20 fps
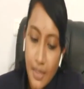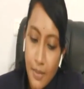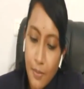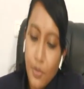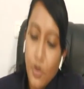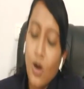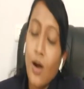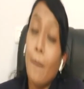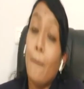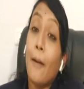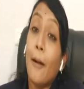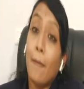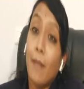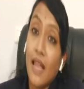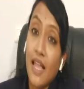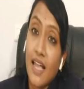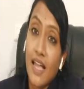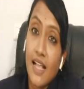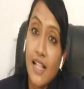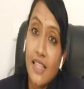அது போக
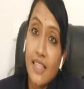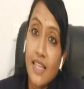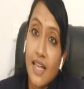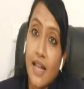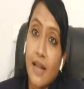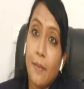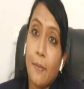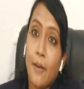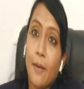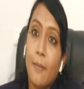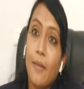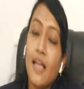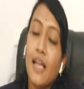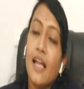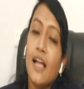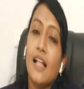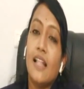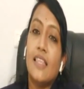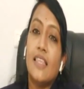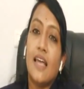பப்ளிக் ஹெல்த் ஆக்ட்
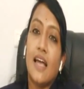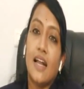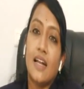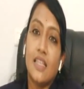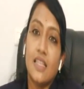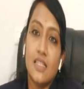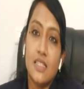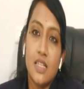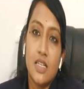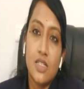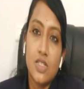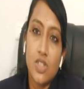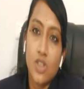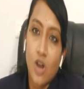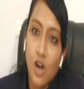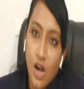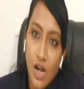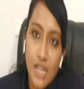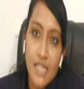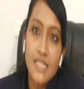பப்ளிக் ஹெல்த் ஆக்ட் இஸ் த
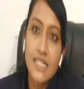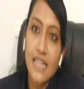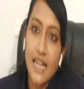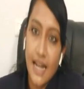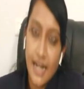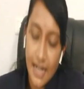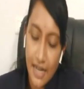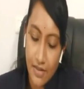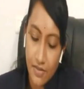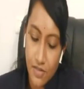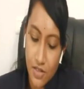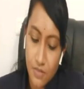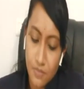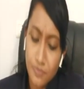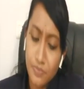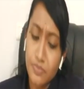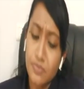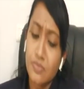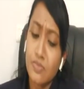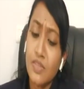ஸ்ட்ராங்கஸ்ட் ஆக்ட் எவர்